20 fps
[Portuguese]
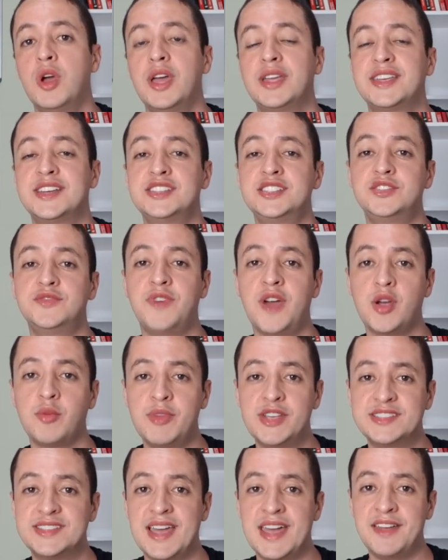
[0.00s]
que a gente vai
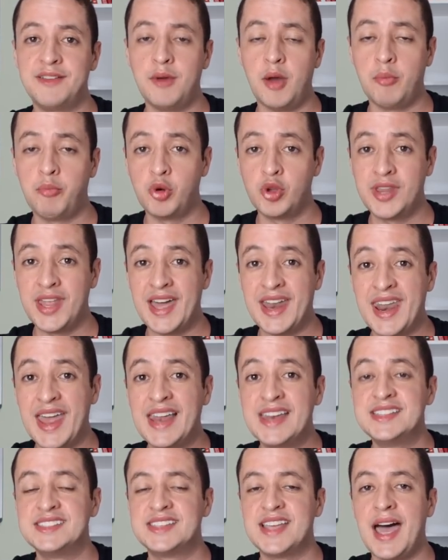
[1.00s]
começar a poder
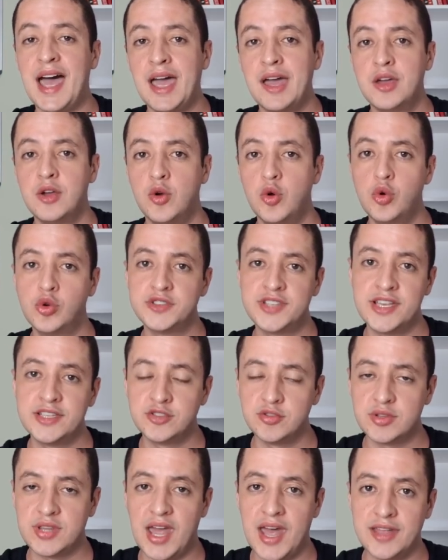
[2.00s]
analisar os
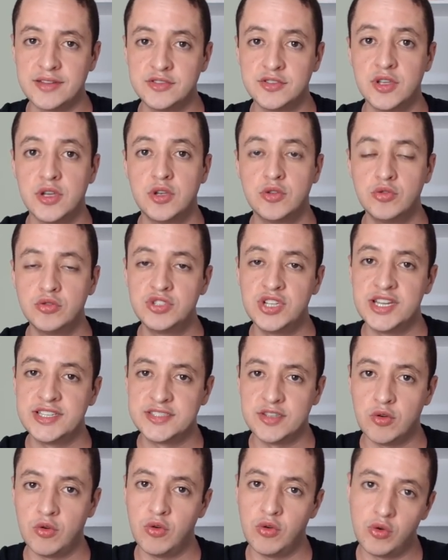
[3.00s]
resultados do
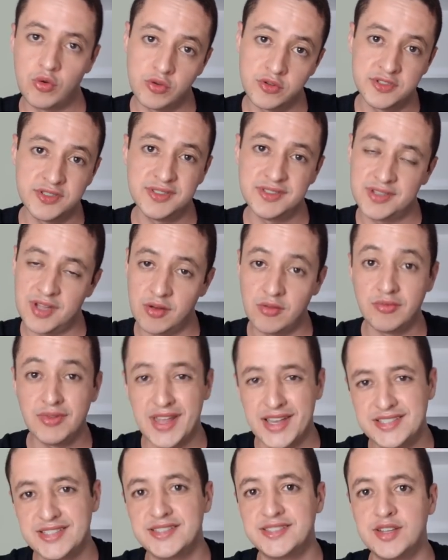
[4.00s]
direção concurso, Então, não
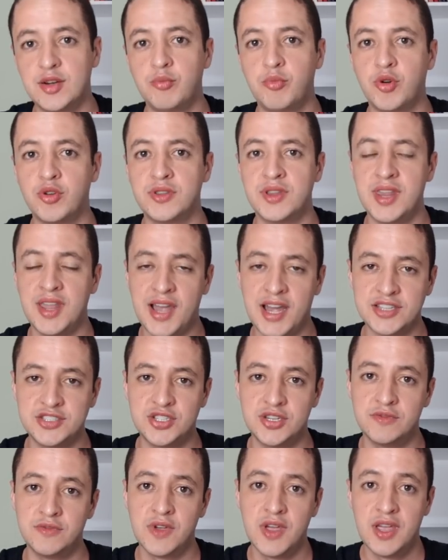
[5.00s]
deixa de ser um ponto
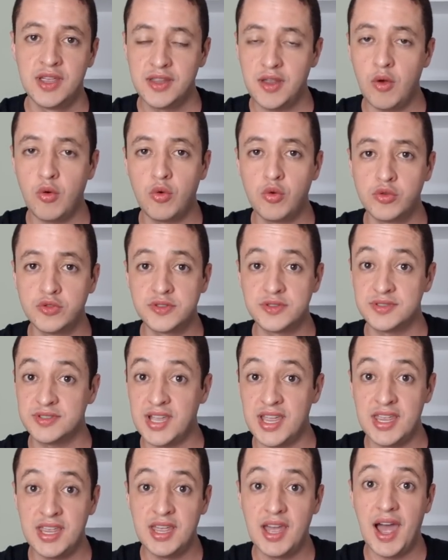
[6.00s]
negativo, que é um curso
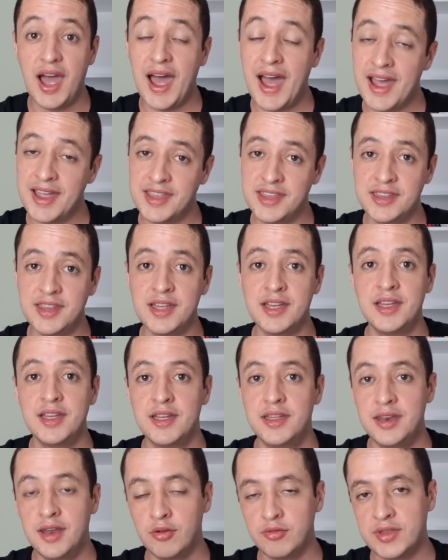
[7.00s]
que ainda
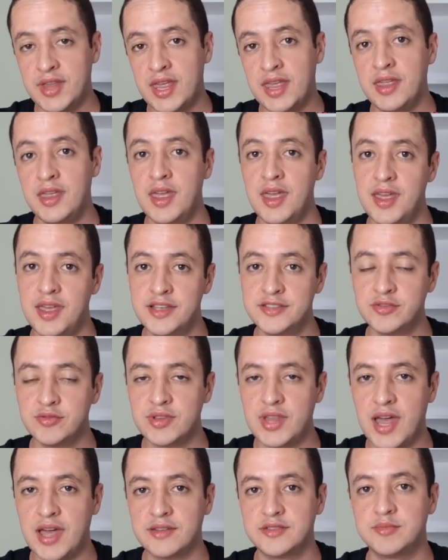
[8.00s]
não tem
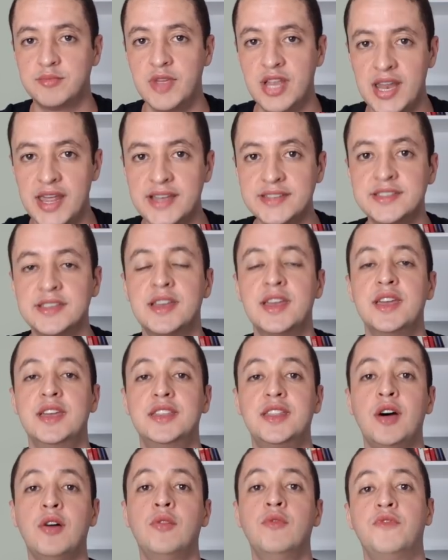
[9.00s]
resultados, beleza?
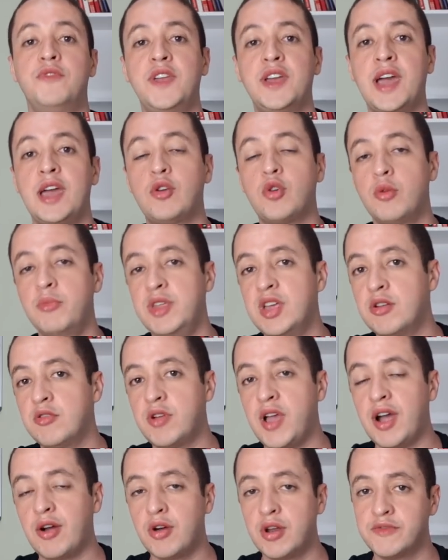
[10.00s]
Então, fica aí comigo que
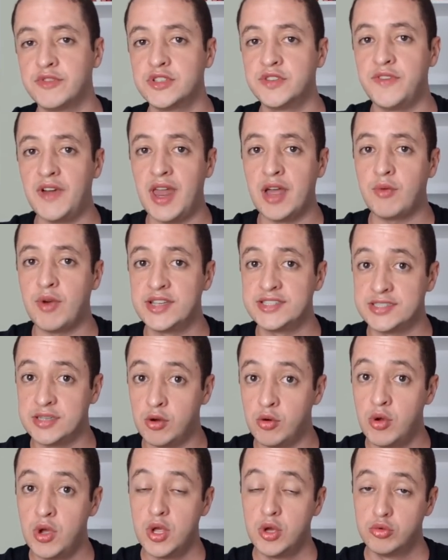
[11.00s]
agora eu vou te falar quais
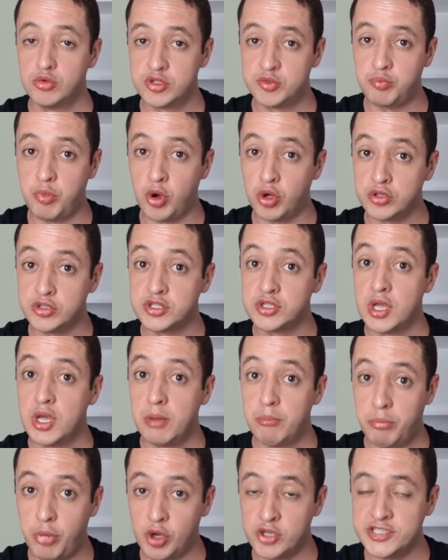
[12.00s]
são os pontos
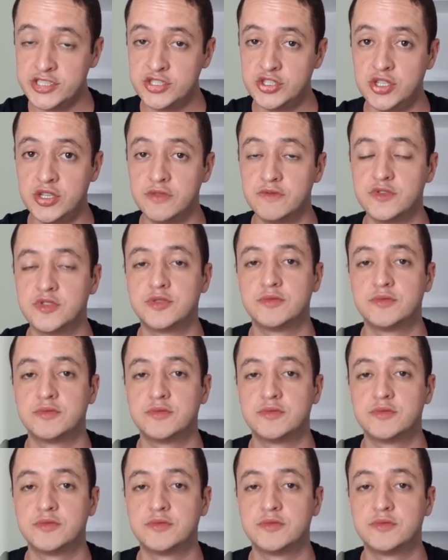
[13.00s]
positivos.